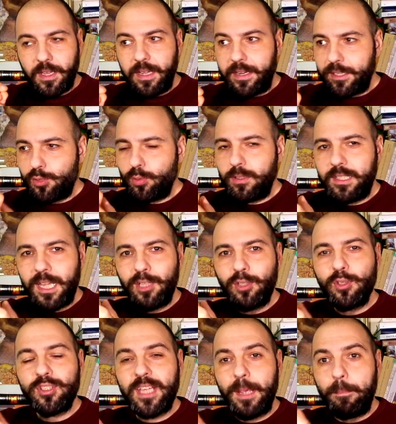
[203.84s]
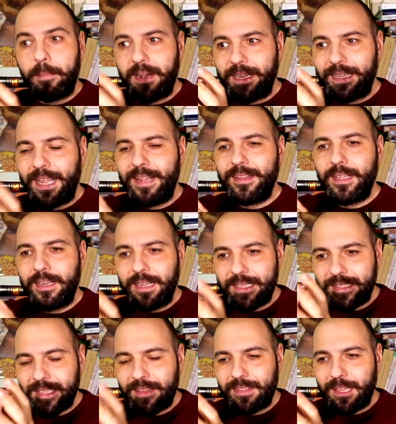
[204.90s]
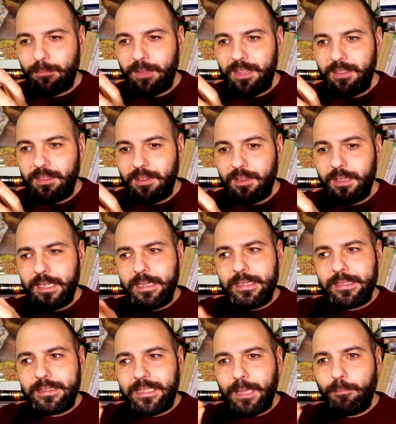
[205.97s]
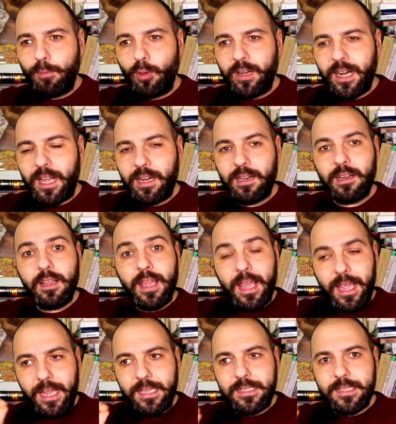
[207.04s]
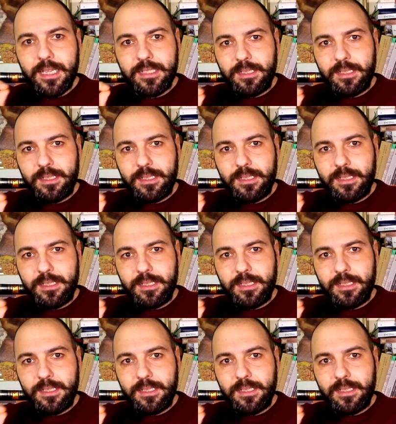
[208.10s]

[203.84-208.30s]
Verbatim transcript: Resultados que pretenden exactamente de borrar estas